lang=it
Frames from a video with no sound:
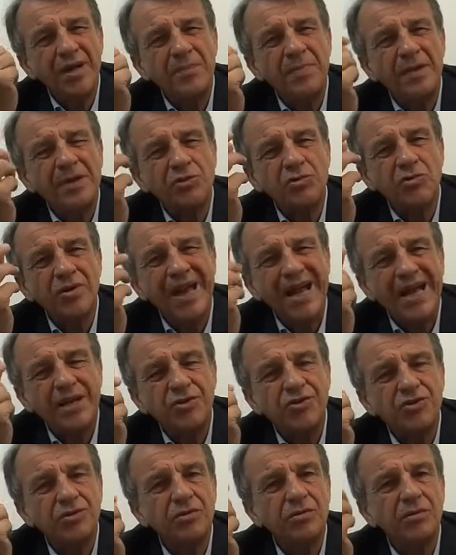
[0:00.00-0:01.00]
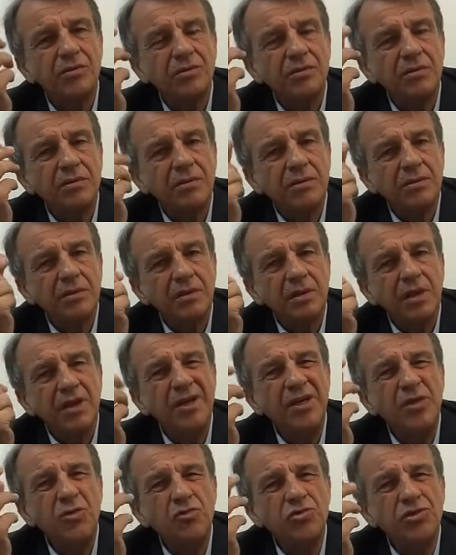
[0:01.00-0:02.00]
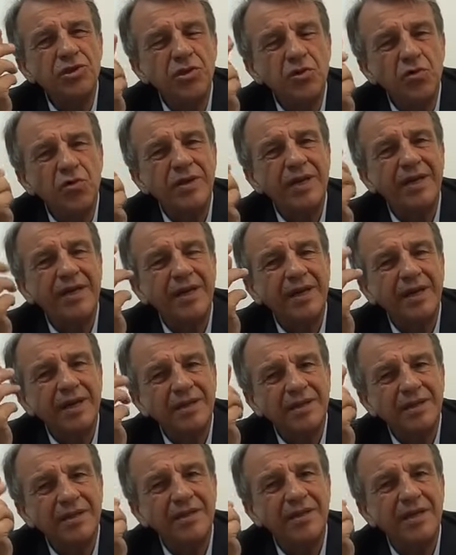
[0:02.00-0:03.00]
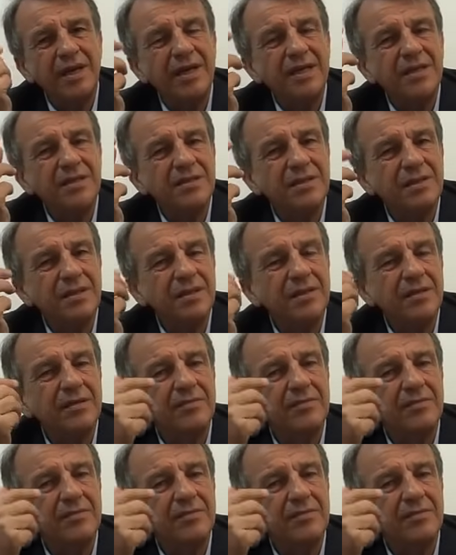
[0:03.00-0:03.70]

il personaggio l'illusione che crede di essere.